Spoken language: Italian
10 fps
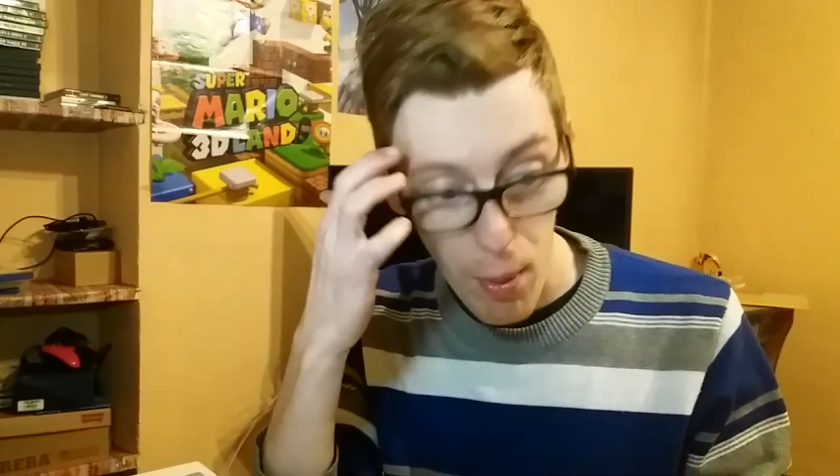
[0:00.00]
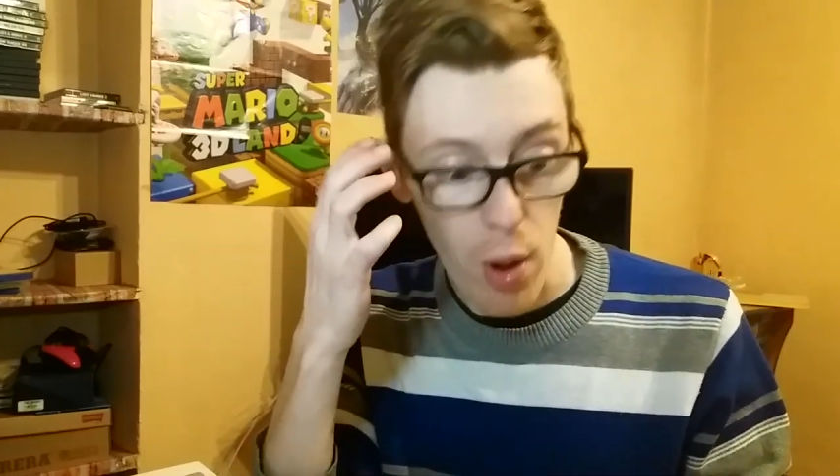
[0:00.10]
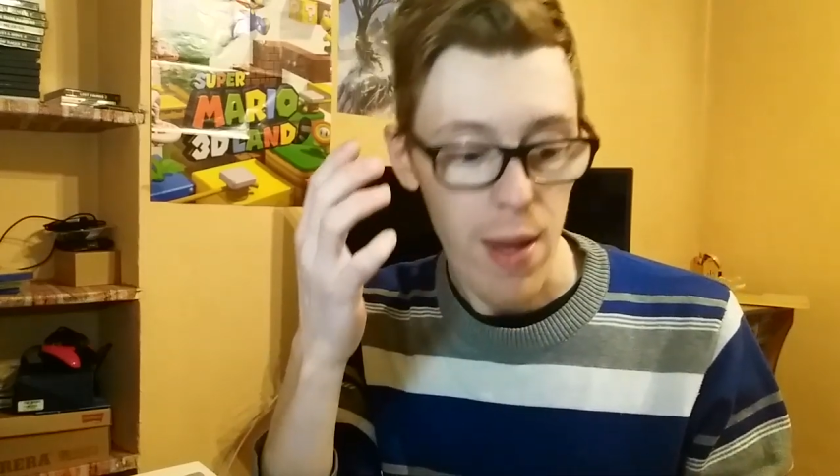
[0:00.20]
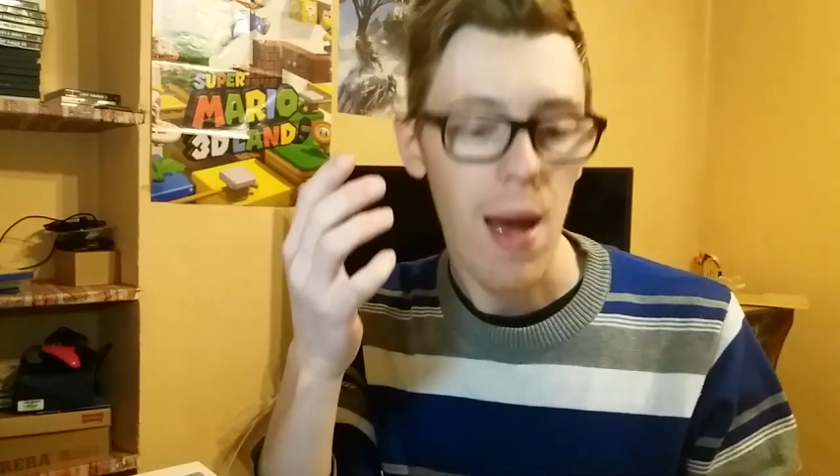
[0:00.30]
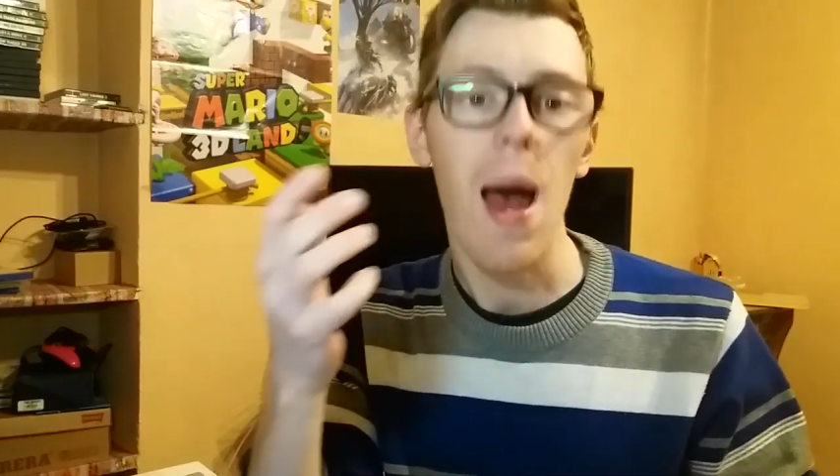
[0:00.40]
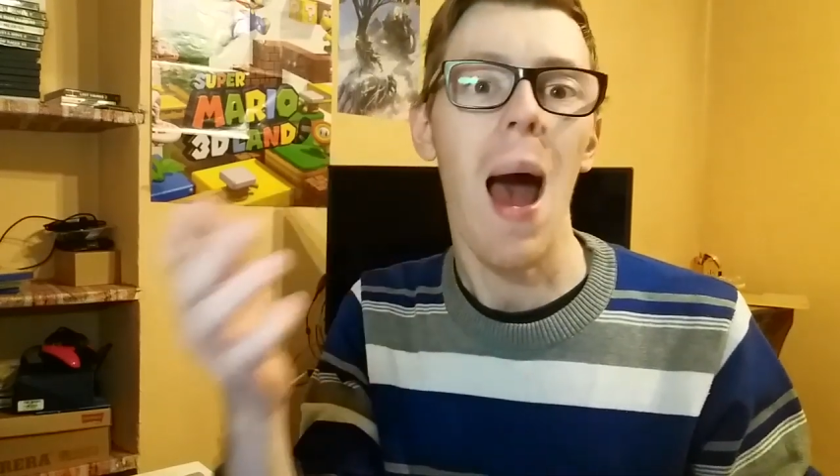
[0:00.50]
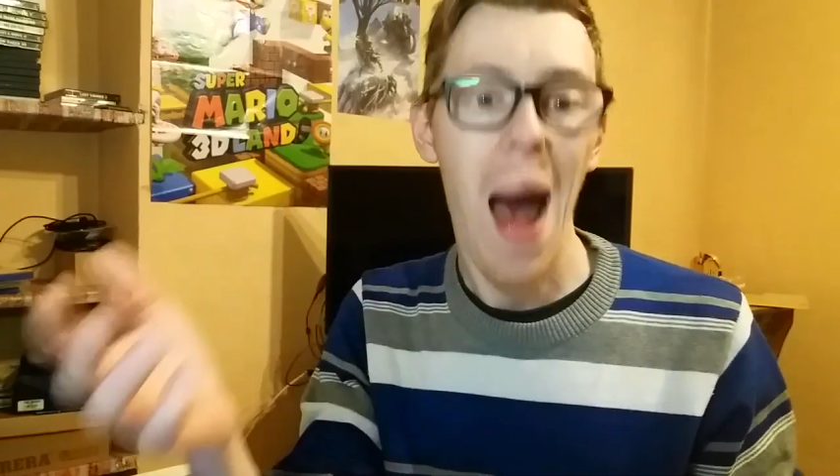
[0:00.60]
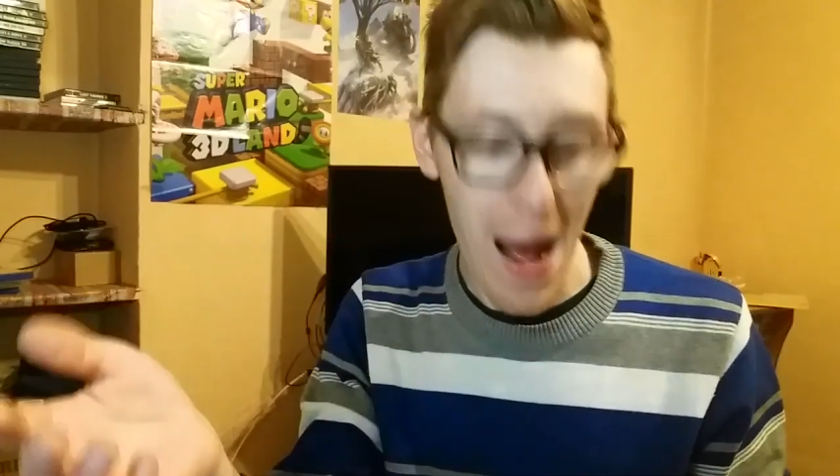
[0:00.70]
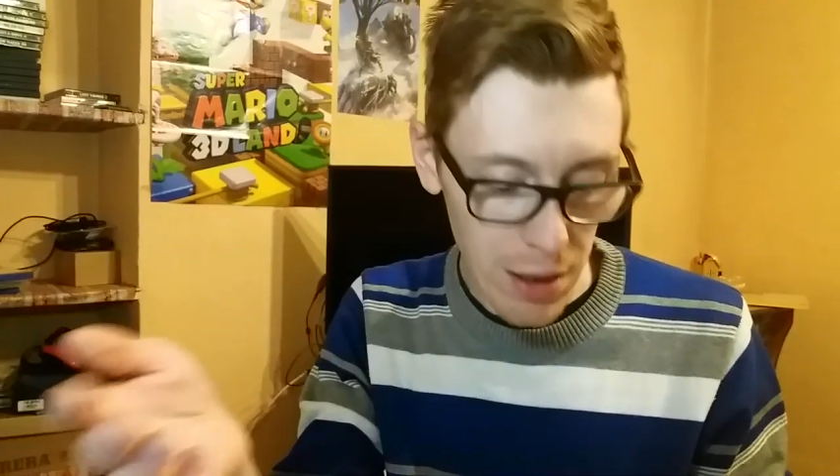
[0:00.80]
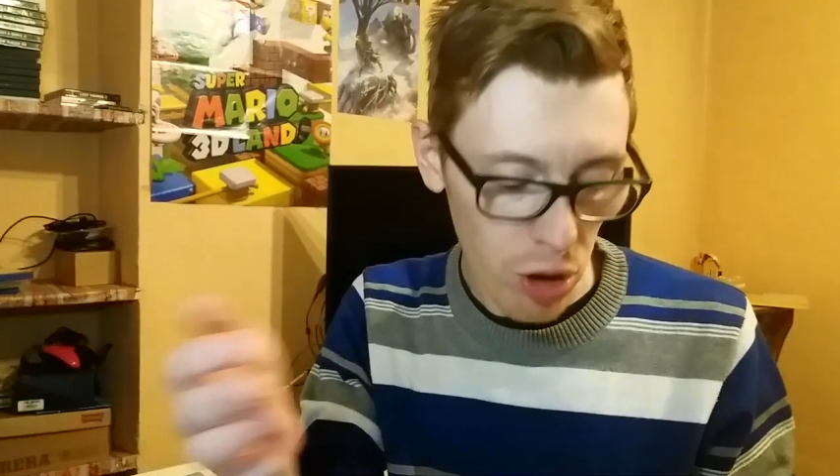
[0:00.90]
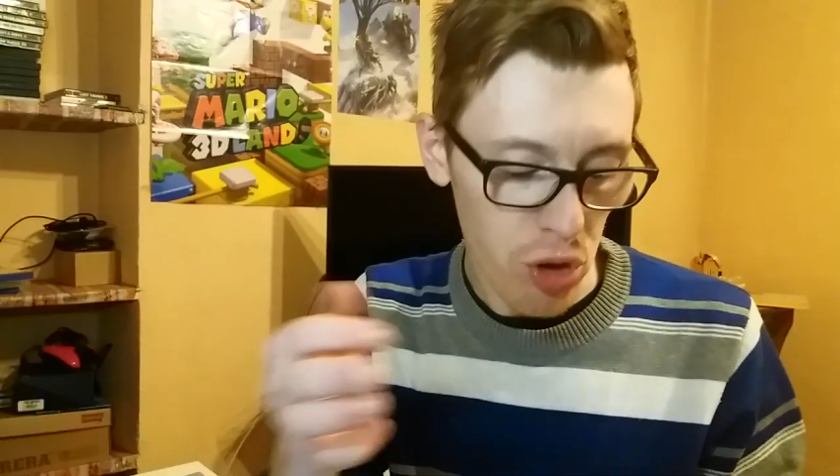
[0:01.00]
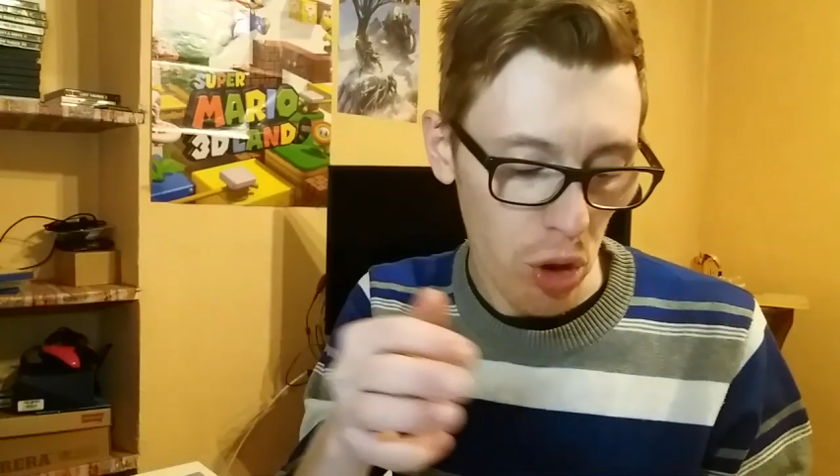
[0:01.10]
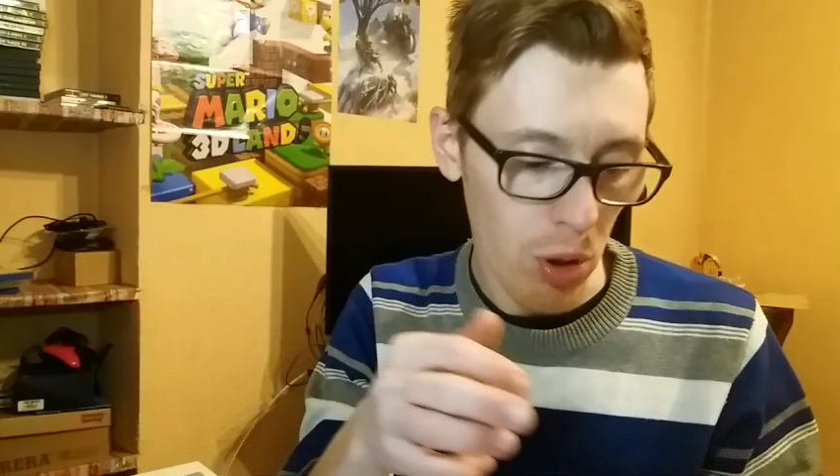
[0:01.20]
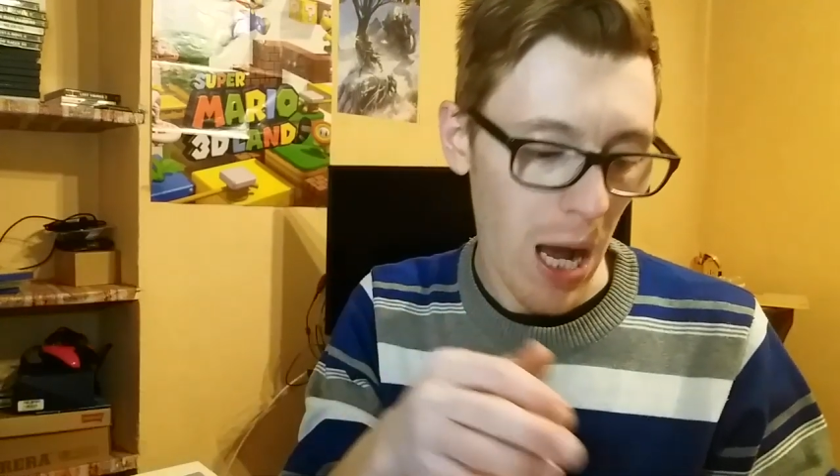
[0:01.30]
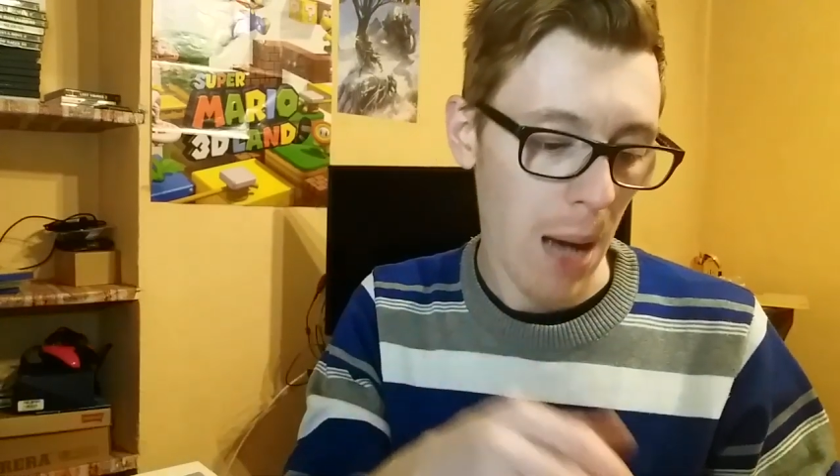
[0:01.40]
Poi, altro
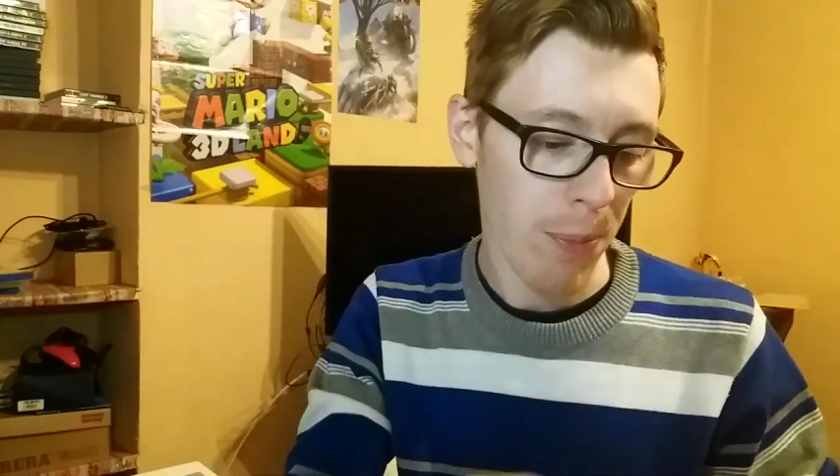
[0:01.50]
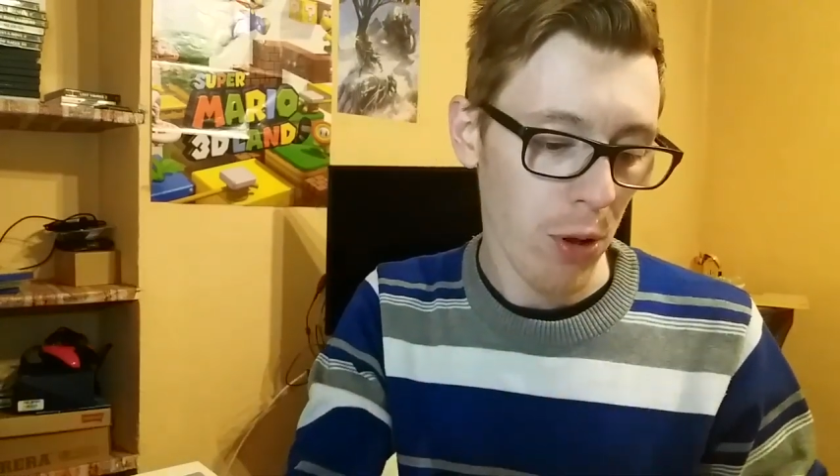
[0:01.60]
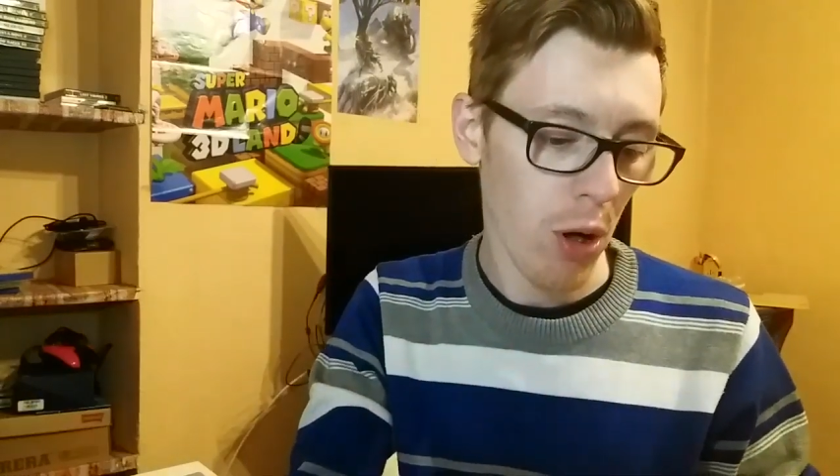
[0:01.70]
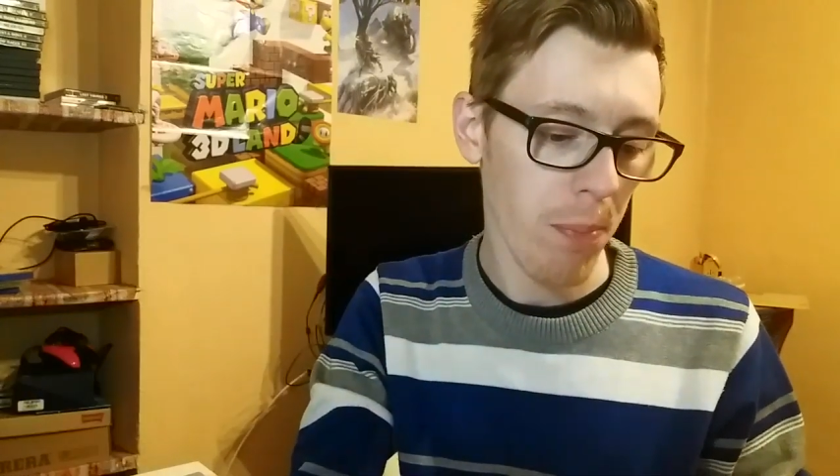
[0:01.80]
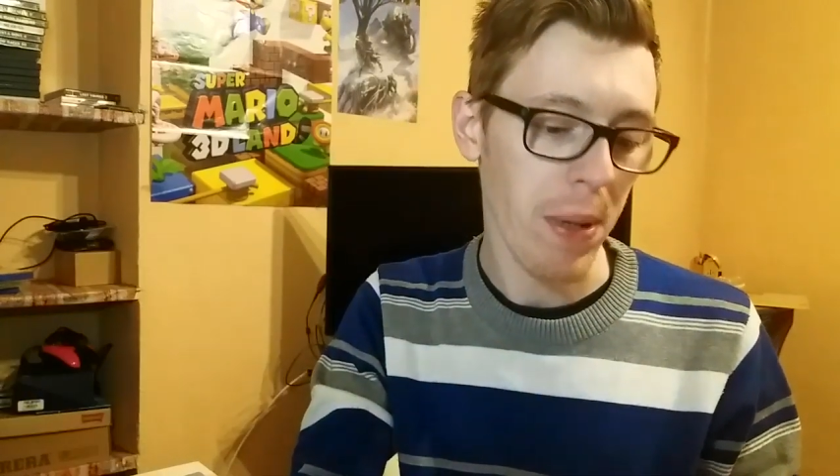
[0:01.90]
gioco Capcom,